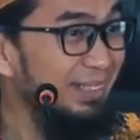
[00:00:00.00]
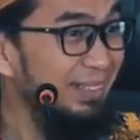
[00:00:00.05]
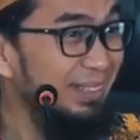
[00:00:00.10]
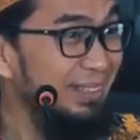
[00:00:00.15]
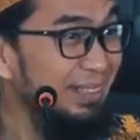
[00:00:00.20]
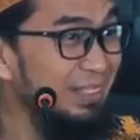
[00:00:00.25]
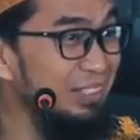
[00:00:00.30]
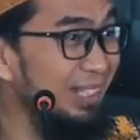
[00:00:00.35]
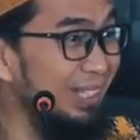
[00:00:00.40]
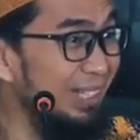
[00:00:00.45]

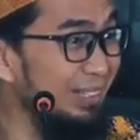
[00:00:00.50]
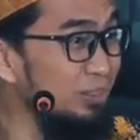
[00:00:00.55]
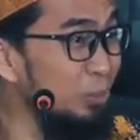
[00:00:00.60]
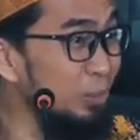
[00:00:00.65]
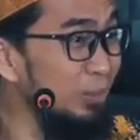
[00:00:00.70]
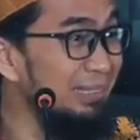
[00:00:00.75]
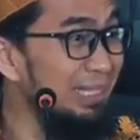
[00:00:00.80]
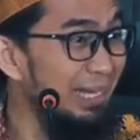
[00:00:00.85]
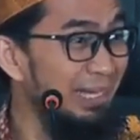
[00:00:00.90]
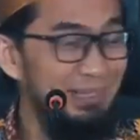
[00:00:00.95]
Di syarat
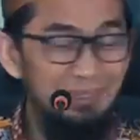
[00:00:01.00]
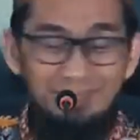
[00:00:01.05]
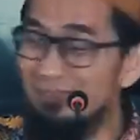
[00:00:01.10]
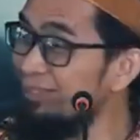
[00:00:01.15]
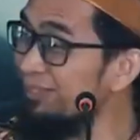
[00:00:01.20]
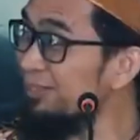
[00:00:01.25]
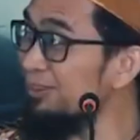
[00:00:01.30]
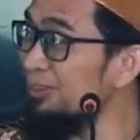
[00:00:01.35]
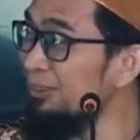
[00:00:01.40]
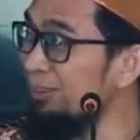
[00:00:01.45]
surga itu
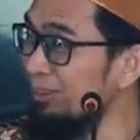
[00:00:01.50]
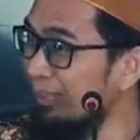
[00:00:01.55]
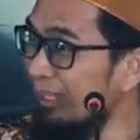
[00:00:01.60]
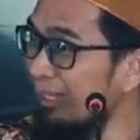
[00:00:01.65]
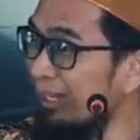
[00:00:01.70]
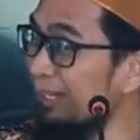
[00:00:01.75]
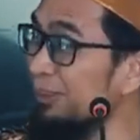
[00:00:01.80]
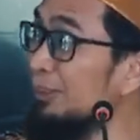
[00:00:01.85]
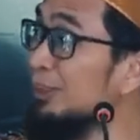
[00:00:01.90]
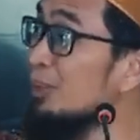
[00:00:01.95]

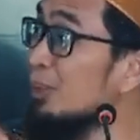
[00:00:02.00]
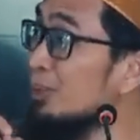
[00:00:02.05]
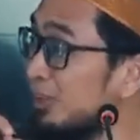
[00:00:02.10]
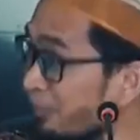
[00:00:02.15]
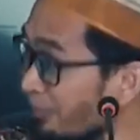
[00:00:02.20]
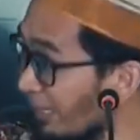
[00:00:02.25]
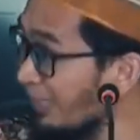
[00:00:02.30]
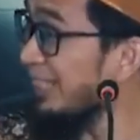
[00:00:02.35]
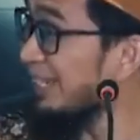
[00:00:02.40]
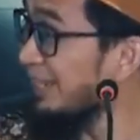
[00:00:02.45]
sesungguhnya kalau
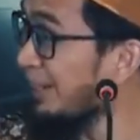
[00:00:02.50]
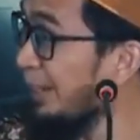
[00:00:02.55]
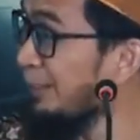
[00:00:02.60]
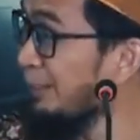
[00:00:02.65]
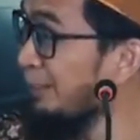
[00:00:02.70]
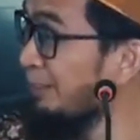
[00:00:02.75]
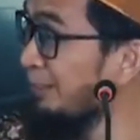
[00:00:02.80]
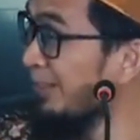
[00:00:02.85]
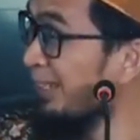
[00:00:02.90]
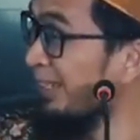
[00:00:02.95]
diucapkan
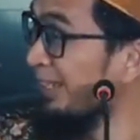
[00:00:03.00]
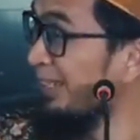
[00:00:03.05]
ringan,